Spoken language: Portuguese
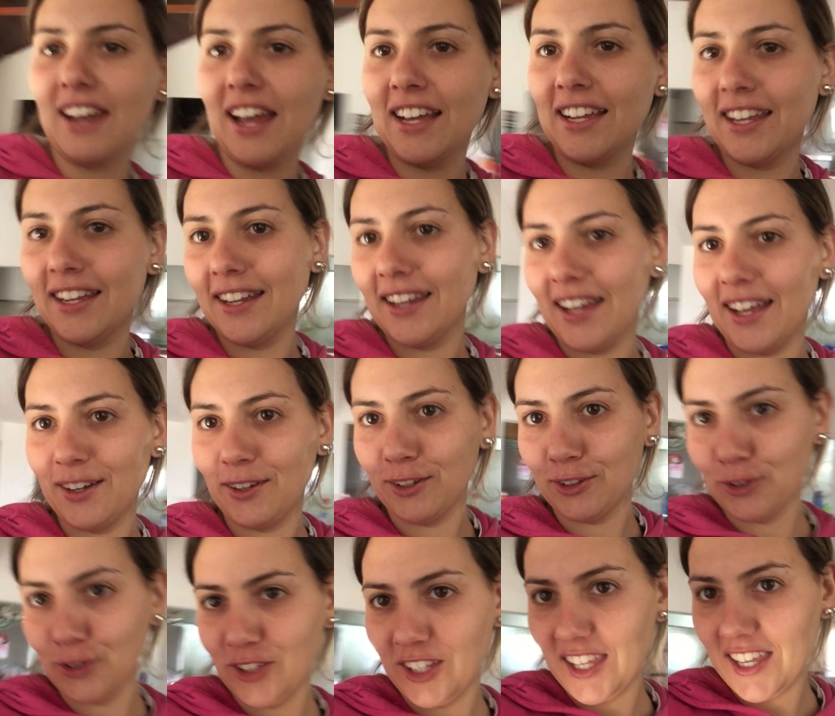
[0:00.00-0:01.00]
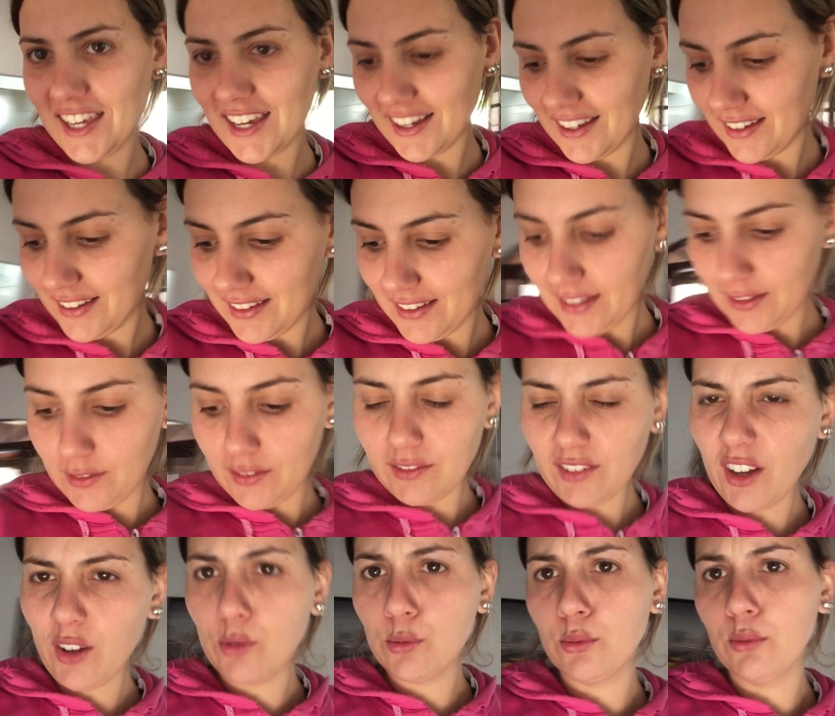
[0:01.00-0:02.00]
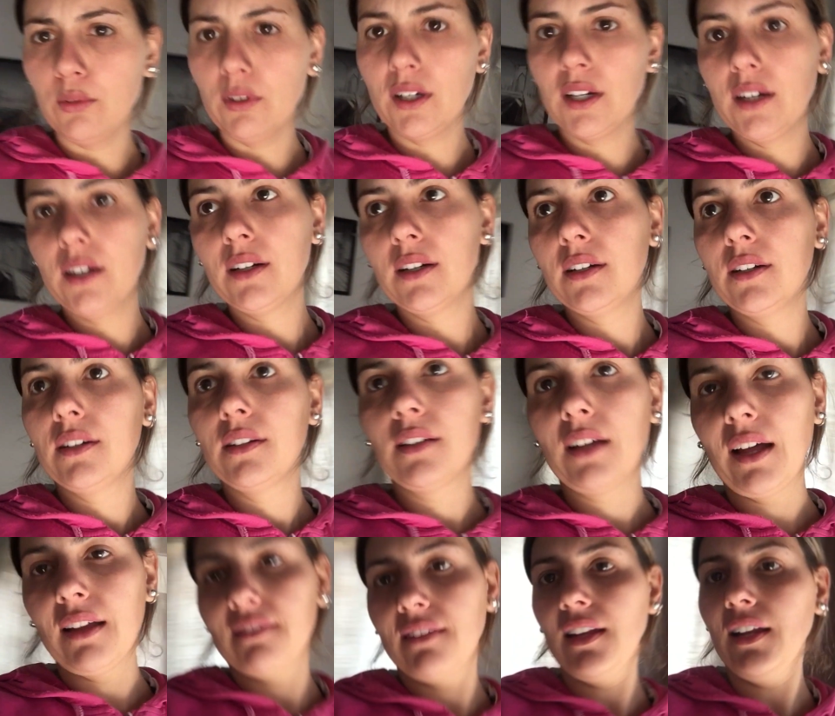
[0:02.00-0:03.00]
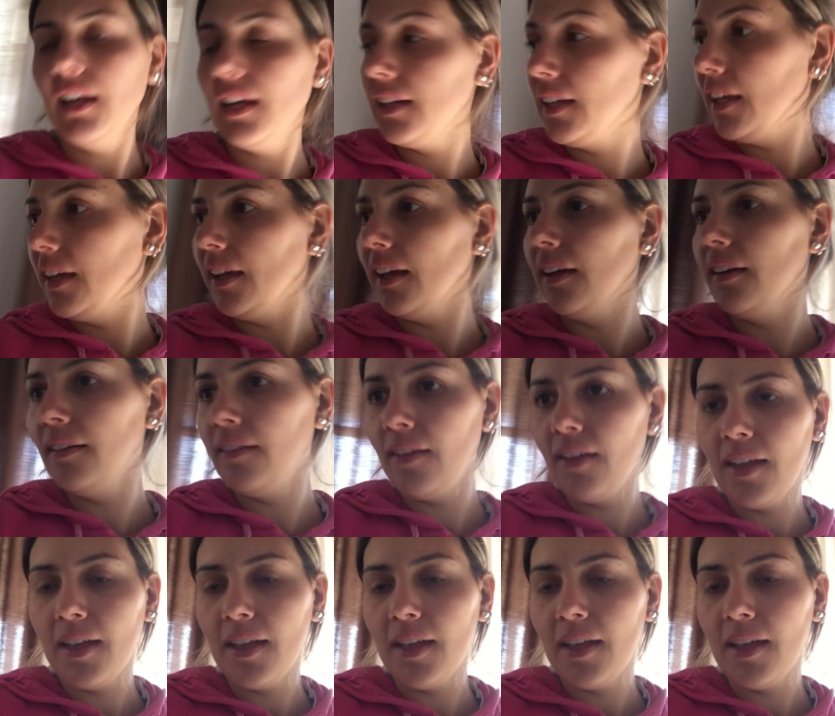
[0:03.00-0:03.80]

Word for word: lá, aquele lá com a toquinha. Não é o Dunga. Ah, sei lá quem é.